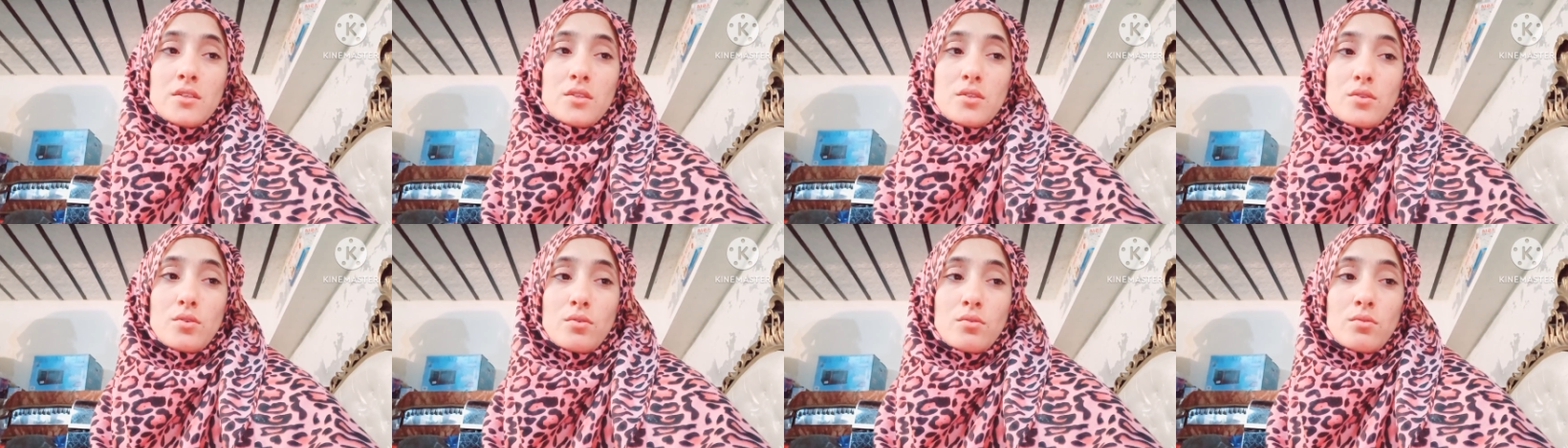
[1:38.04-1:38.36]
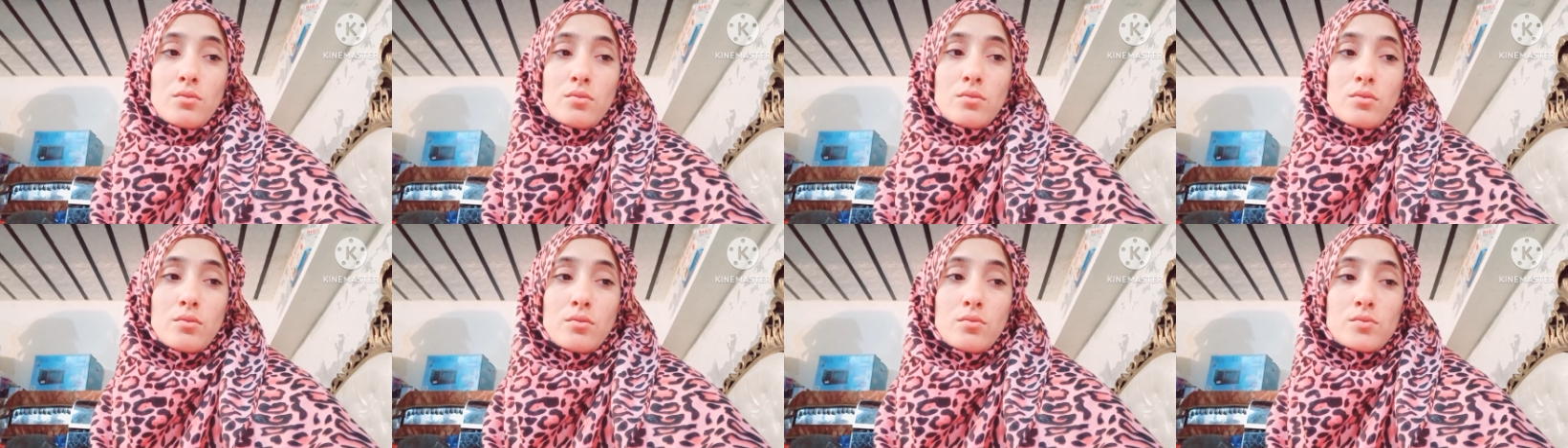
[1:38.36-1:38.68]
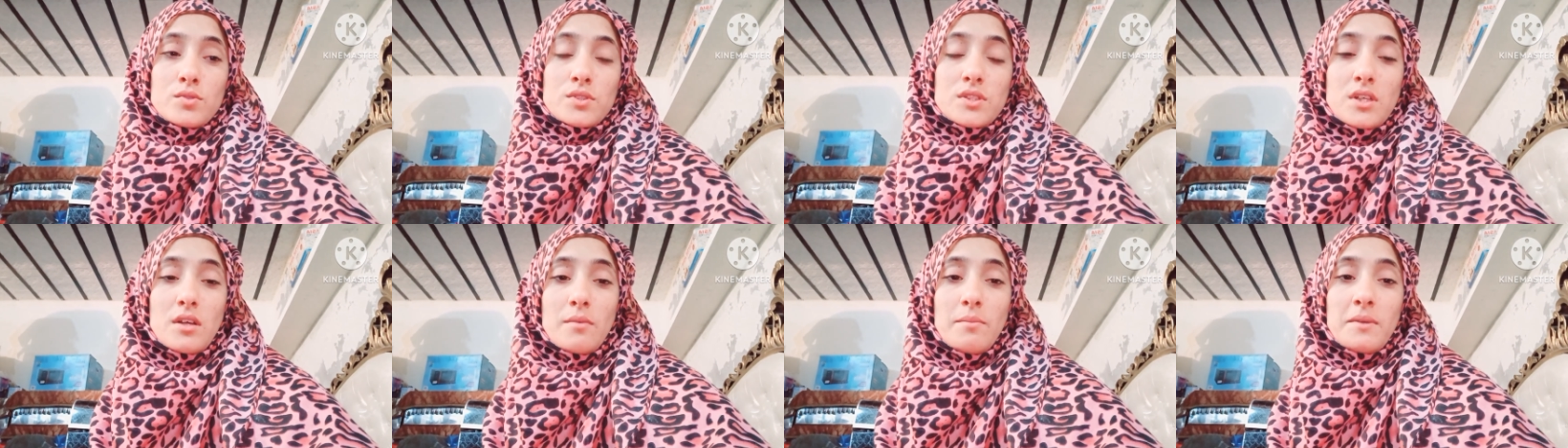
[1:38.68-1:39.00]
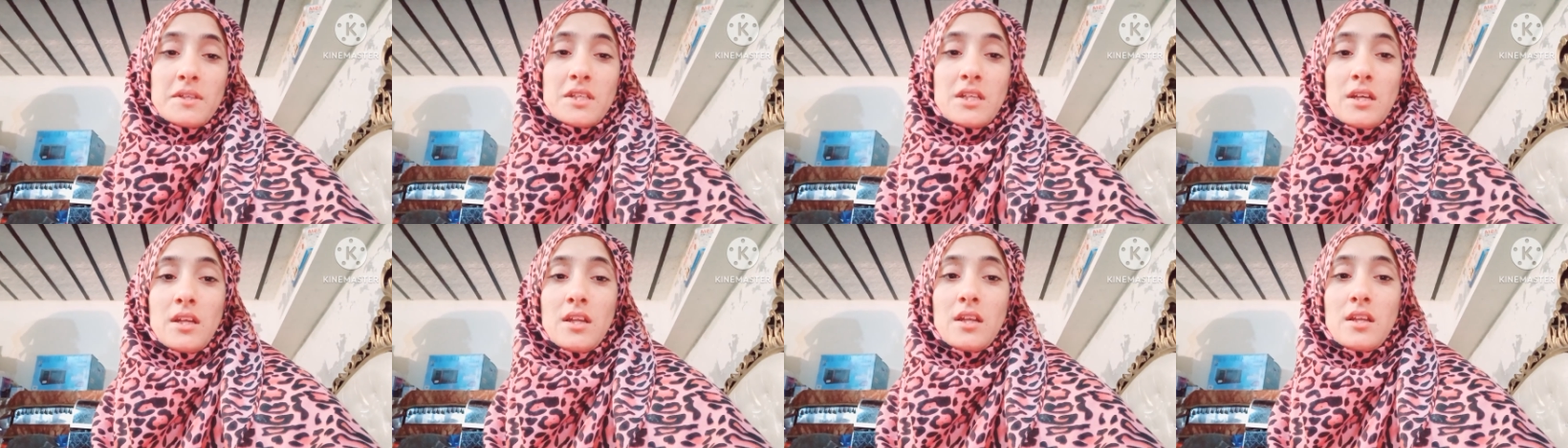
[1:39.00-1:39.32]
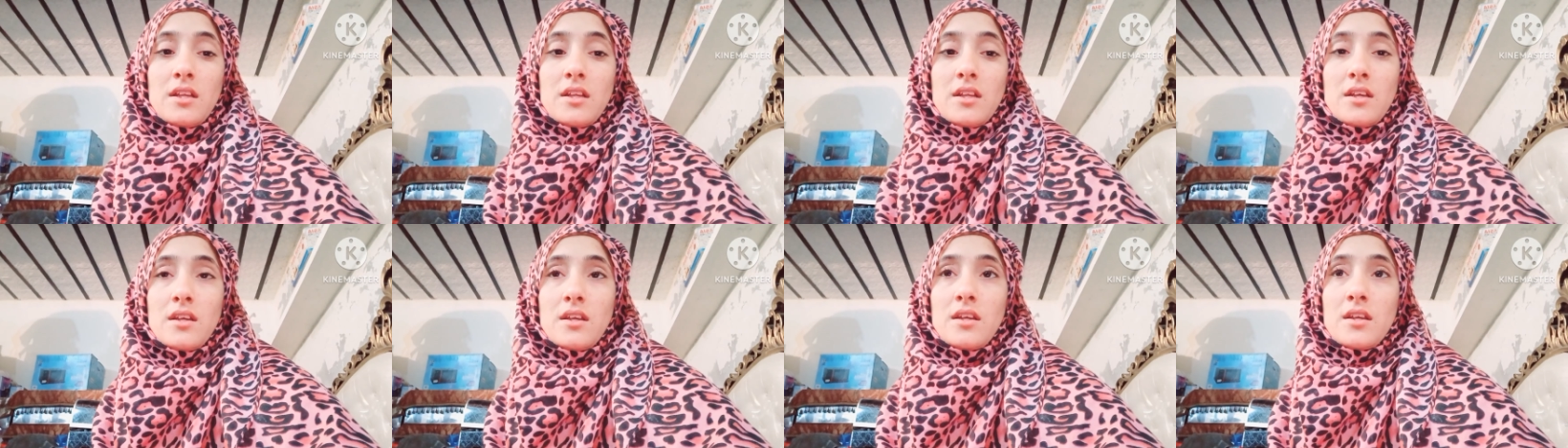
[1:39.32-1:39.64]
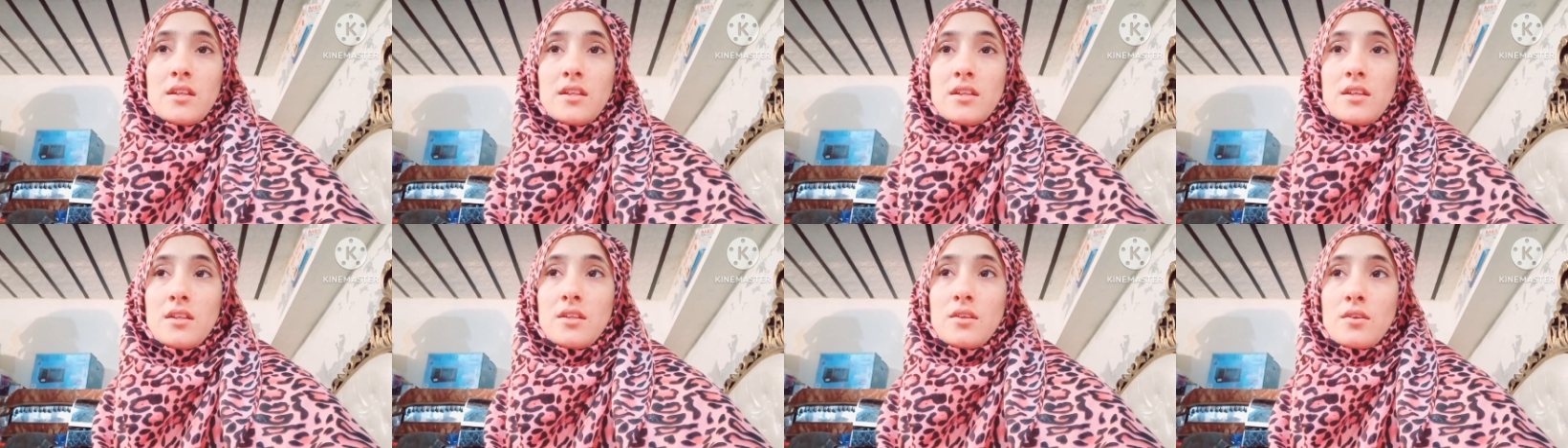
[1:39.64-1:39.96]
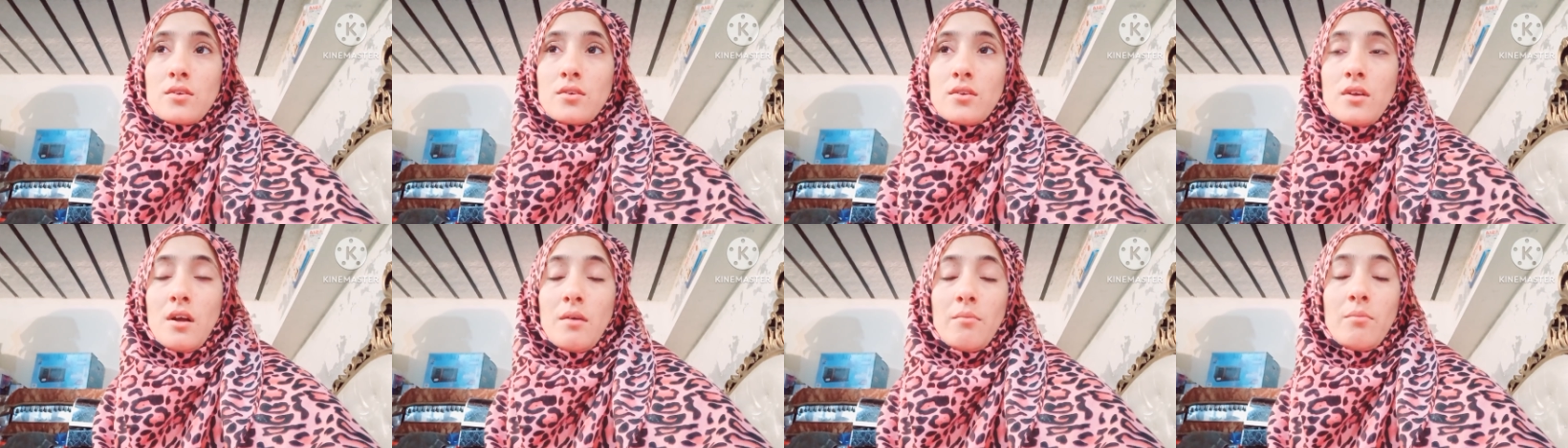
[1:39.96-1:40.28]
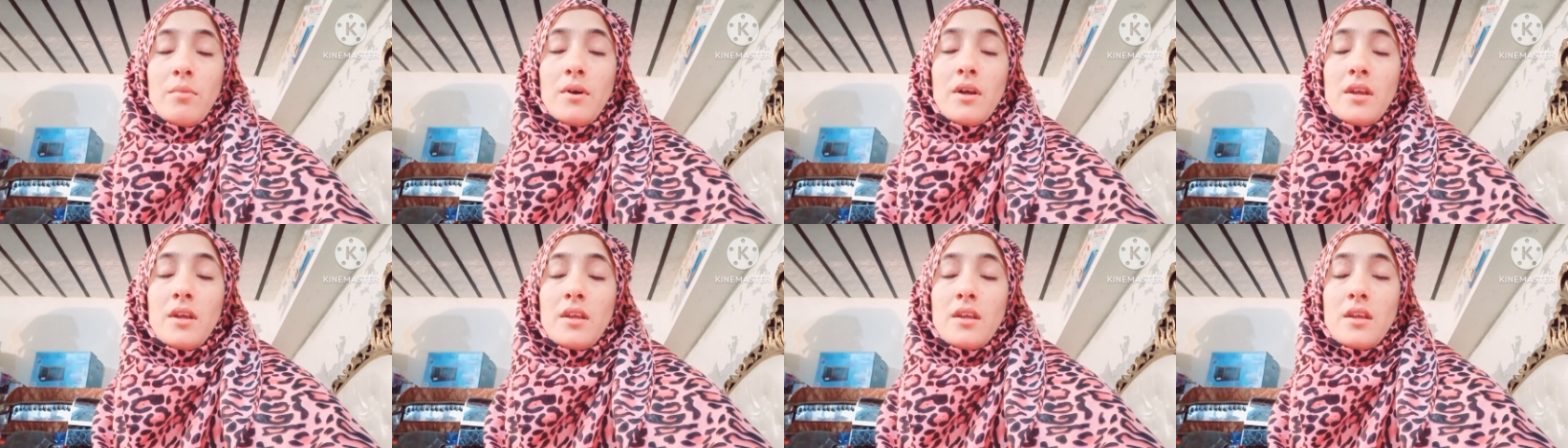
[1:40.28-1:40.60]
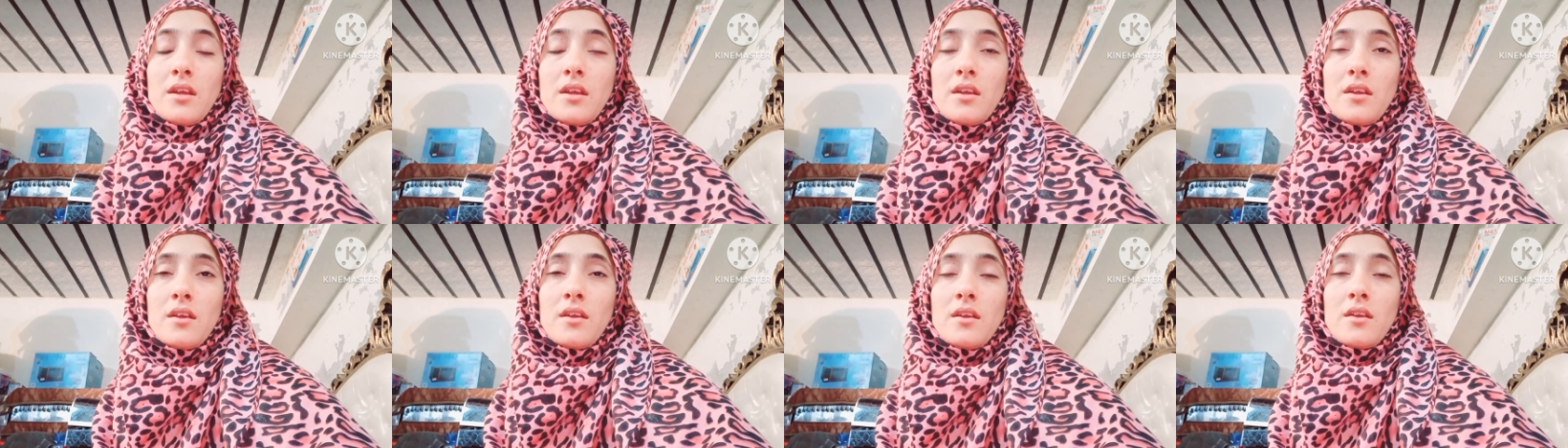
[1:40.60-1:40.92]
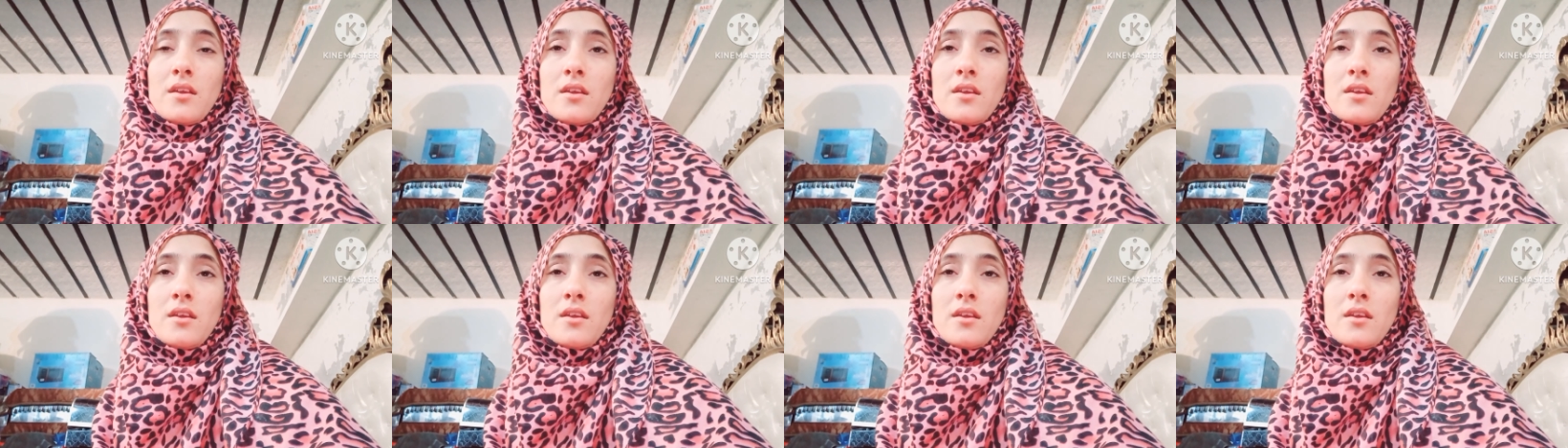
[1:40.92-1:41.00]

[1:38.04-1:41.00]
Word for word: तो उसका पता लेने गए थे तो कब आए हैं